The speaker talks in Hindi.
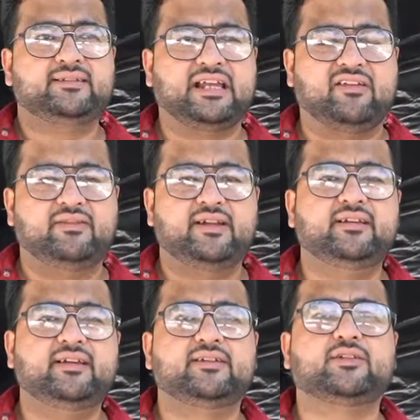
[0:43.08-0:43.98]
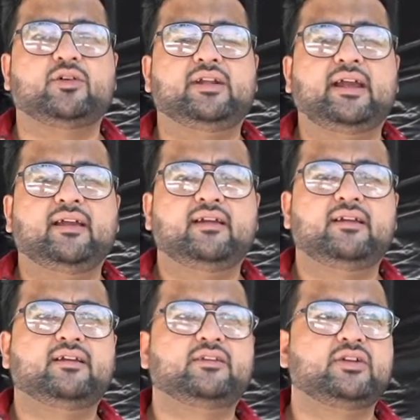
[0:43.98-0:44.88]
सेवेंटी इयर्स ओल्ड है
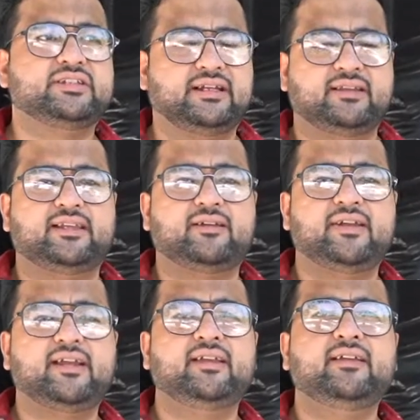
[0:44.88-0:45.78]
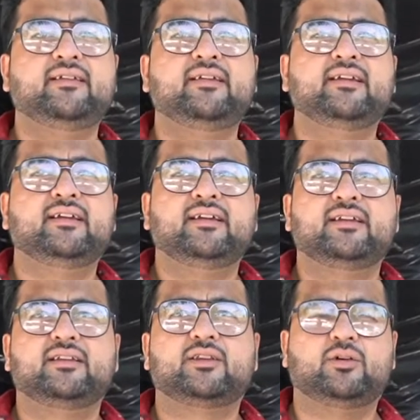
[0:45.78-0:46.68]
तो जलंधर में है
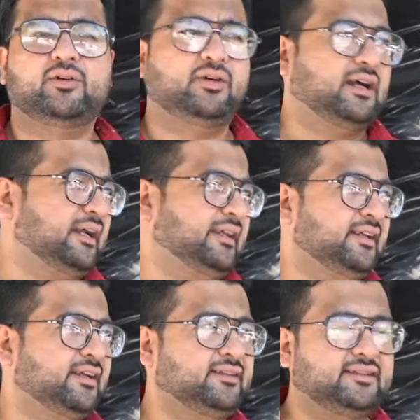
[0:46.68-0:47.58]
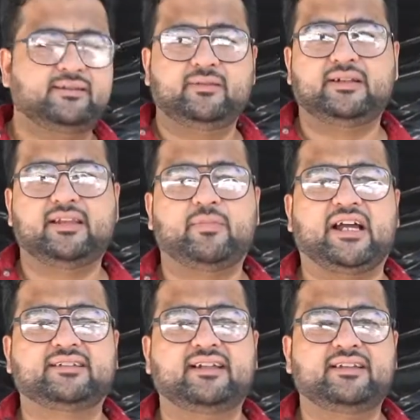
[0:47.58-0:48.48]
तो आइए हम इनसे
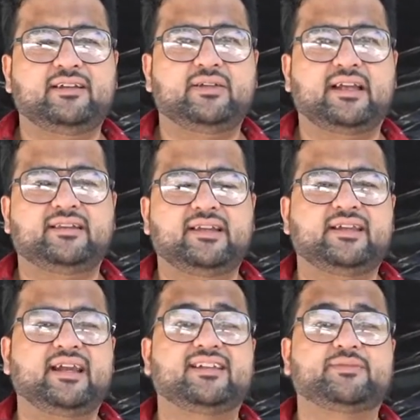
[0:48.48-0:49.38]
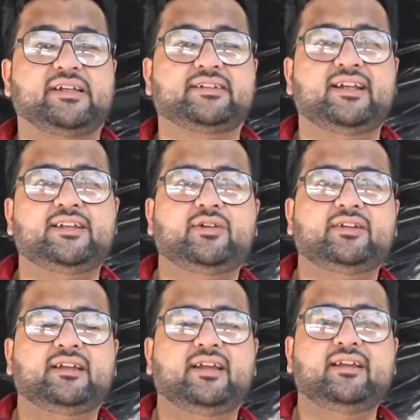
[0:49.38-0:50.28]
बात करते हैं और जानते हैं क्या स्पेशल है जो
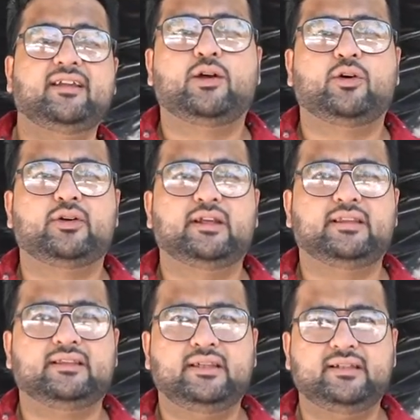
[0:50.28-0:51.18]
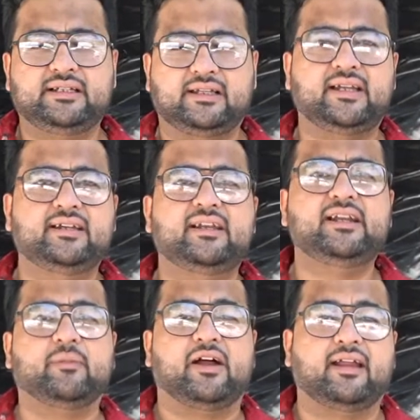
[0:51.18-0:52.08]
इनके और इतने ज़्यादा इनकी
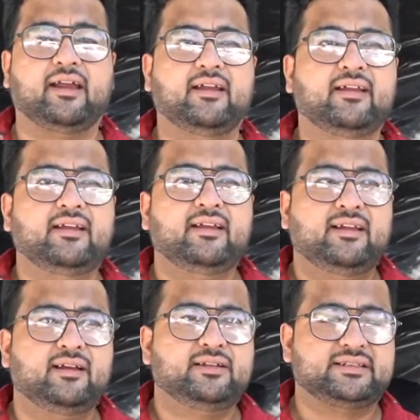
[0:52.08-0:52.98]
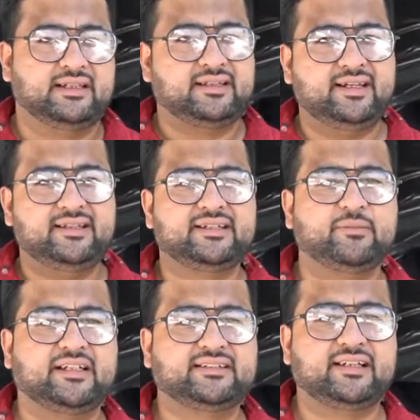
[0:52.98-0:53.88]
डिमांड है चलते हैं इनसे
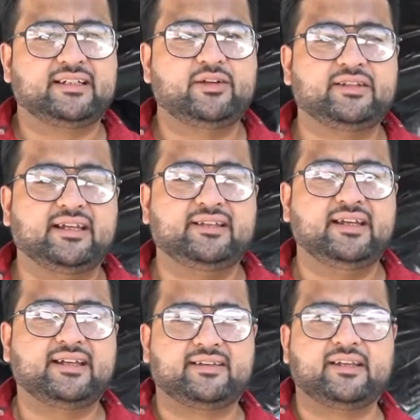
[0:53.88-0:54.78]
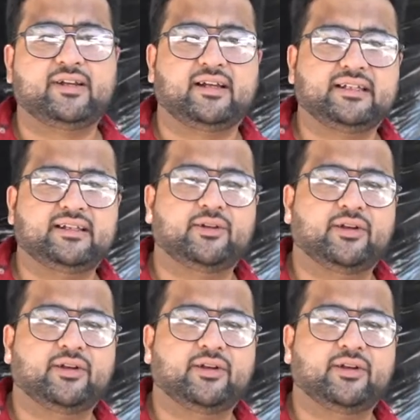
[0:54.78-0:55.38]
बात करते हैं और देखते हैं कैसे बनाते हैं